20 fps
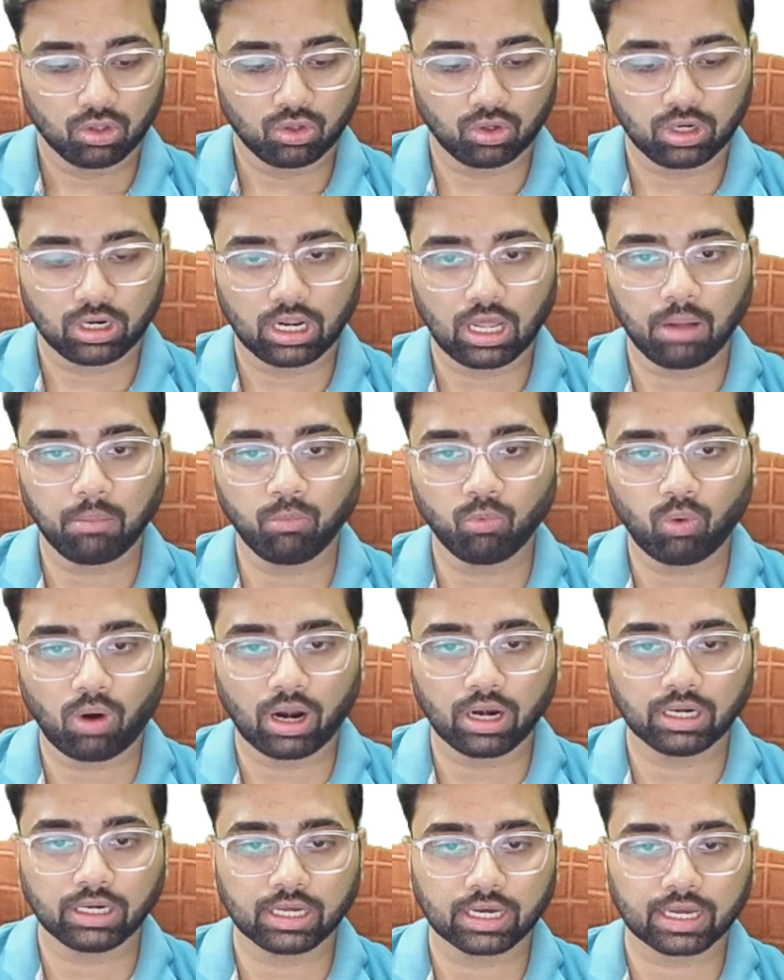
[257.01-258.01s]
তো নাম
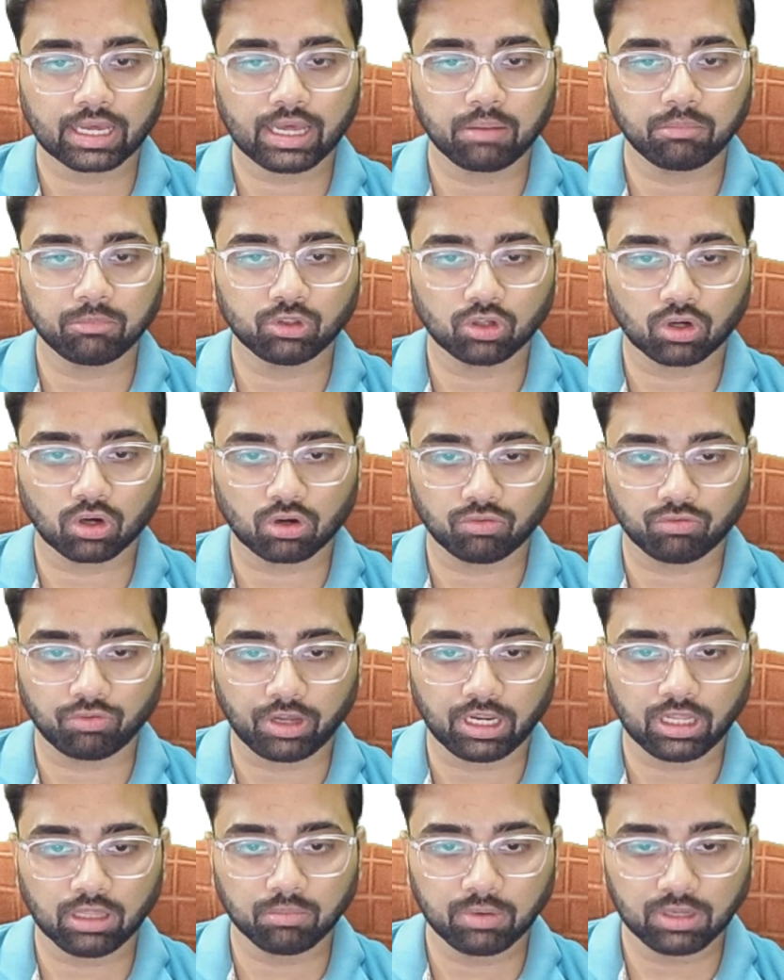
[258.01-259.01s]
ওয়ানটাকে আমি যখন
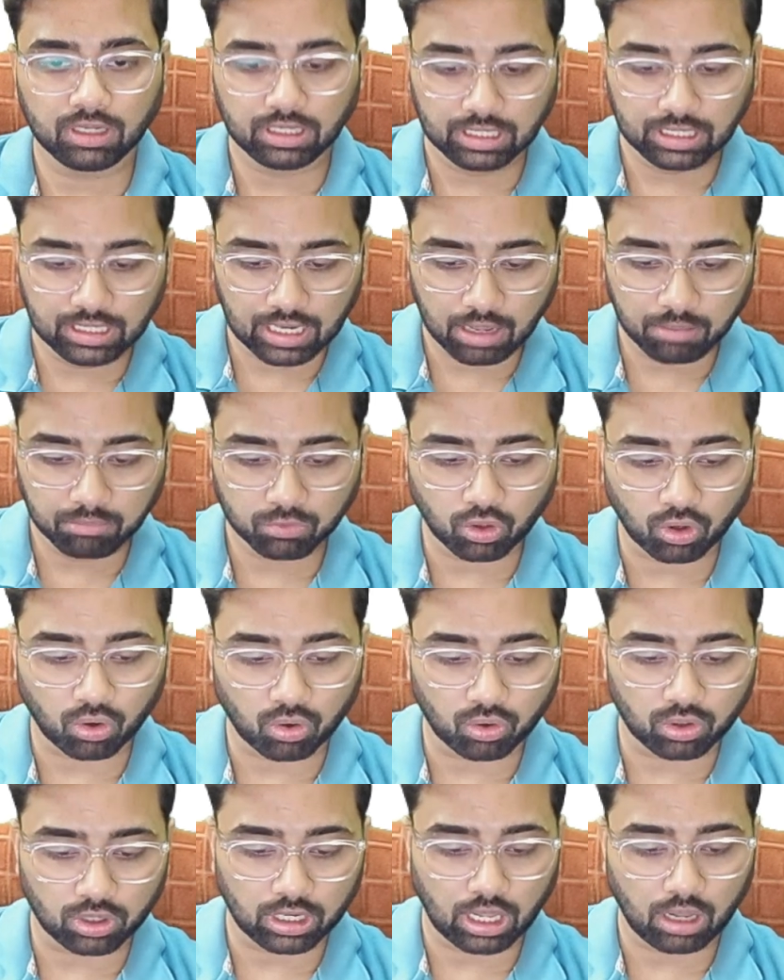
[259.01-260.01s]
ভেরিয়েবল নিলাম
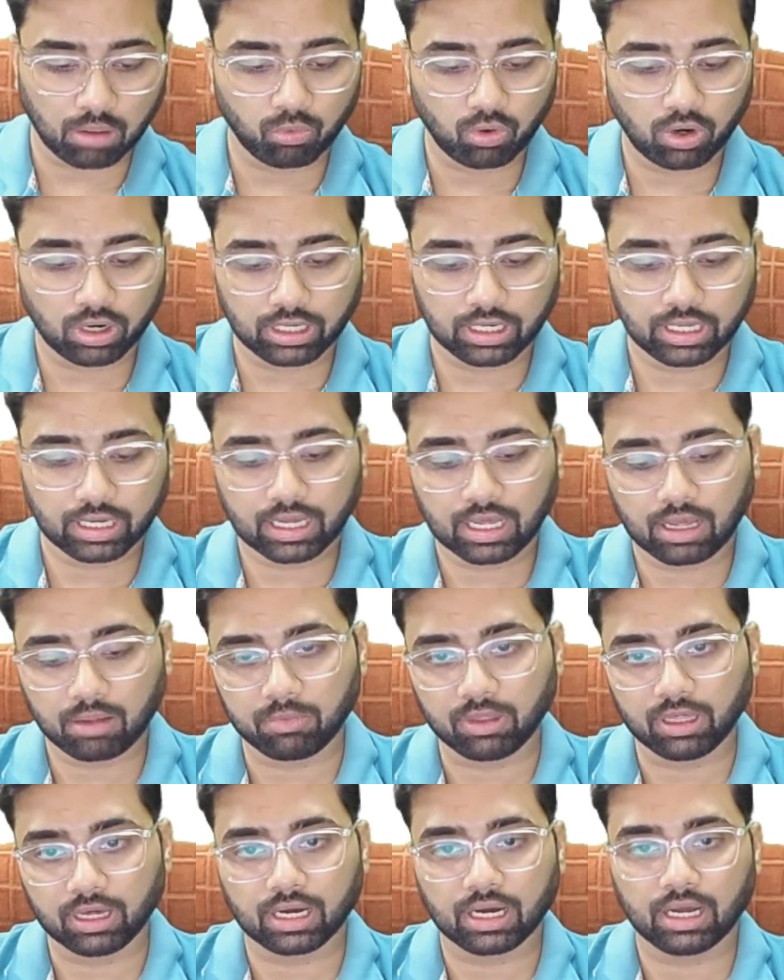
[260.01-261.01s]
তখন নাম ওয়ানটাকে
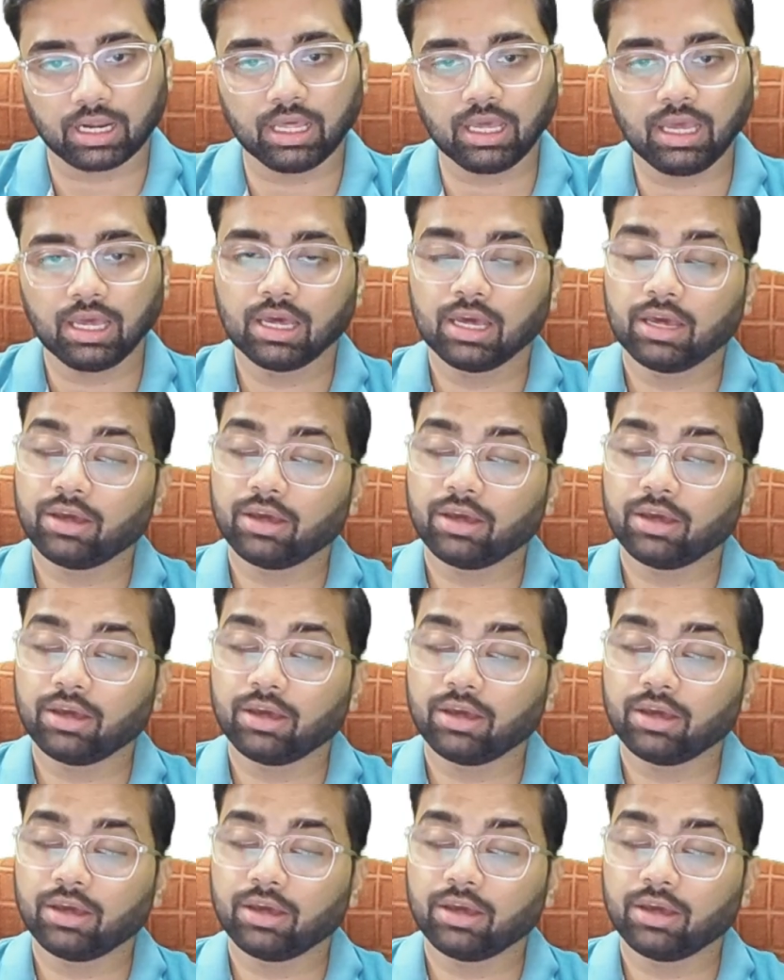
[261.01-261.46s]
আমি এখানে